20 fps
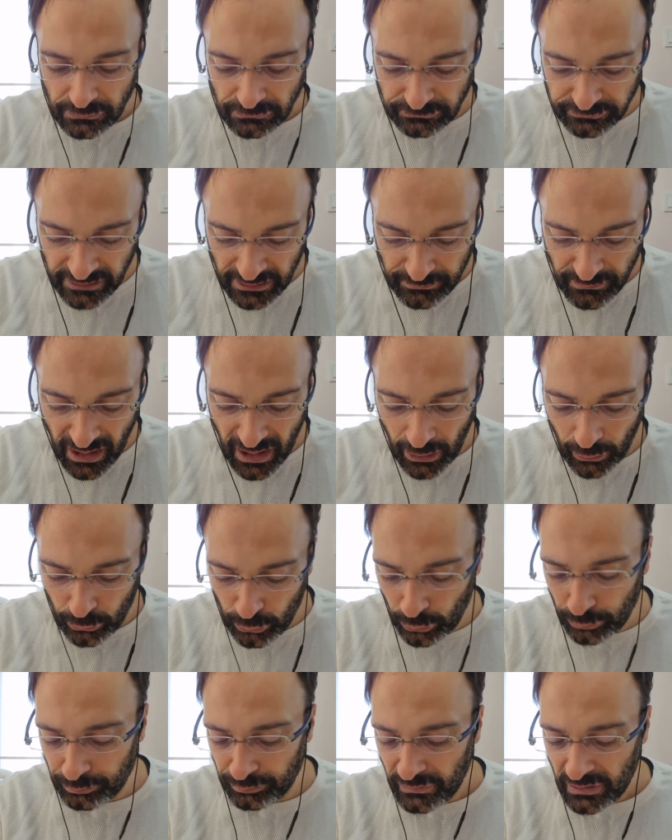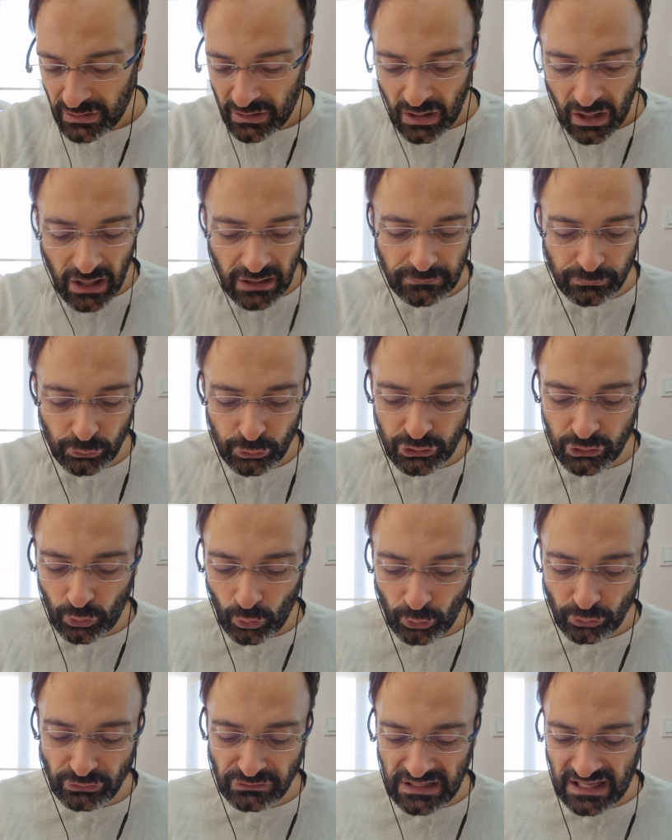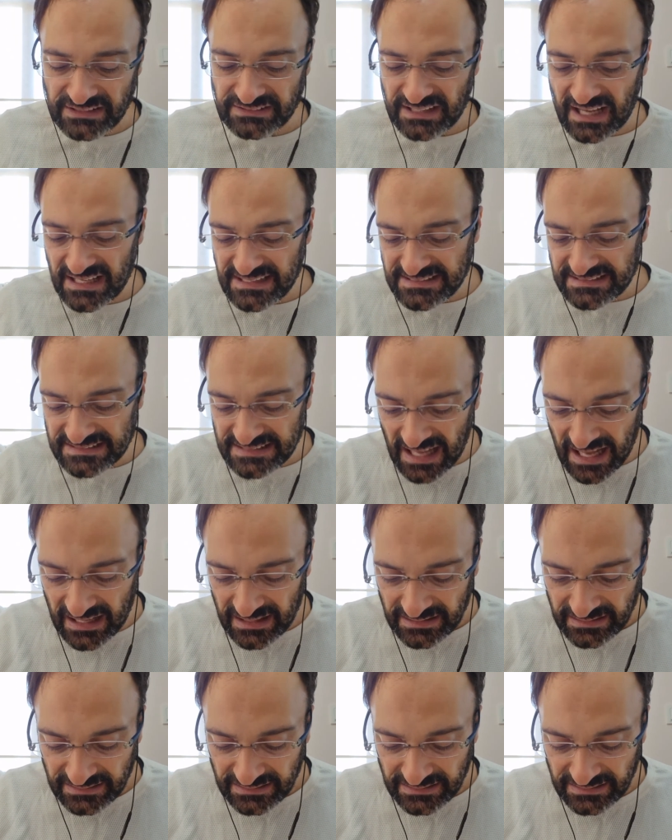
ve mahum halbuki onlar asla